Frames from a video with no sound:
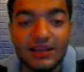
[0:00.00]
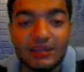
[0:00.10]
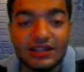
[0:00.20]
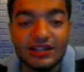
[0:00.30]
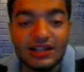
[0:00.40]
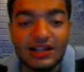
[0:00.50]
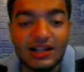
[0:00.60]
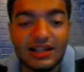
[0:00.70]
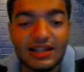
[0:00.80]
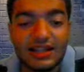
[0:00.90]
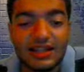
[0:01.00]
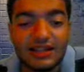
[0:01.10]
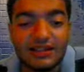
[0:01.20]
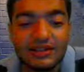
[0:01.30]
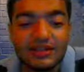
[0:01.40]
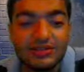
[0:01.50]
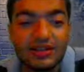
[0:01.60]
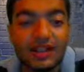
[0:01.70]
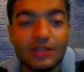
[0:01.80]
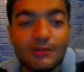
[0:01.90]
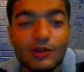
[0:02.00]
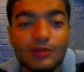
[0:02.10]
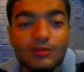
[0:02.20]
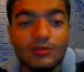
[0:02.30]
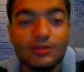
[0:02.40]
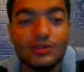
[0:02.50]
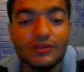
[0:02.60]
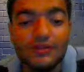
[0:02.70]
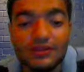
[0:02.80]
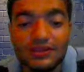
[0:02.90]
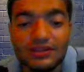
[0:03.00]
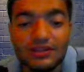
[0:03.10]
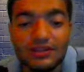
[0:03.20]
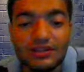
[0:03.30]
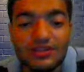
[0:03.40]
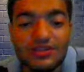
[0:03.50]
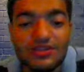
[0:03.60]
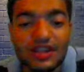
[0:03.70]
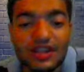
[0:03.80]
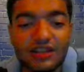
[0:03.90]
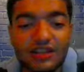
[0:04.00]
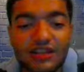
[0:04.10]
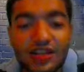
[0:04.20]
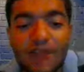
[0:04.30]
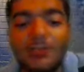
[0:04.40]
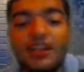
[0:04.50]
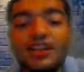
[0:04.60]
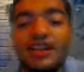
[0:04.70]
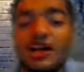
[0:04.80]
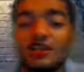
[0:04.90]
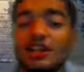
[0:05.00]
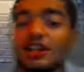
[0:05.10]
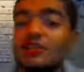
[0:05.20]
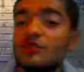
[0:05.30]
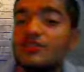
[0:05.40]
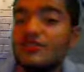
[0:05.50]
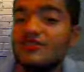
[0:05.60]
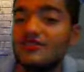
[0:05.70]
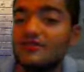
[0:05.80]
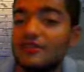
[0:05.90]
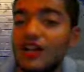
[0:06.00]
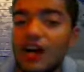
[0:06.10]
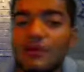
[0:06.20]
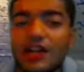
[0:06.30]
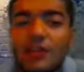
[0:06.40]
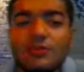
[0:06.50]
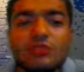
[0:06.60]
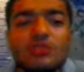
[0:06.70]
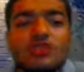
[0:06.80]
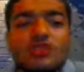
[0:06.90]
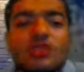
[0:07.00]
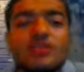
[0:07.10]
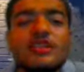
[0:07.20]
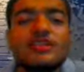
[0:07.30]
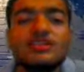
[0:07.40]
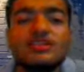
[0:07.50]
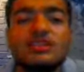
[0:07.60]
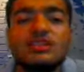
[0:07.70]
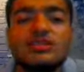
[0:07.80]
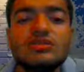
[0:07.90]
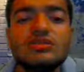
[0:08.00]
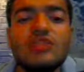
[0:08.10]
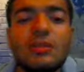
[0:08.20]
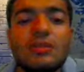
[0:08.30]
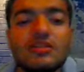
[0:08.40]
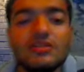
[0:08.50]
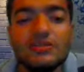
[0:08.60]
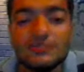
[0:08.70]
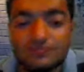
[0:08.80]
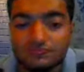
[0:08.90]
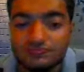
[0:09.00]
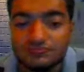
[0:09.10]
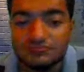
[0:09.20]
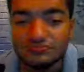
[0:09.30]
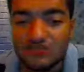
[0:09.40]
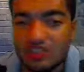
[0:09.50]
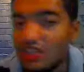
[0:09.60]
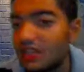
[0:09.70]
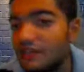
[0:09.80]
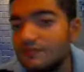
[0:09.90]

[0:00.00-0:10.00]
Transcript: पे अगर जाता है तो अगेन पॉन प्रमोट चेक यहाँ पे नाउ देर आर नो चेक अब यहाँ पे तुम कुछ नहीं उखाड़ सकते जिसका मर्जी ठीक है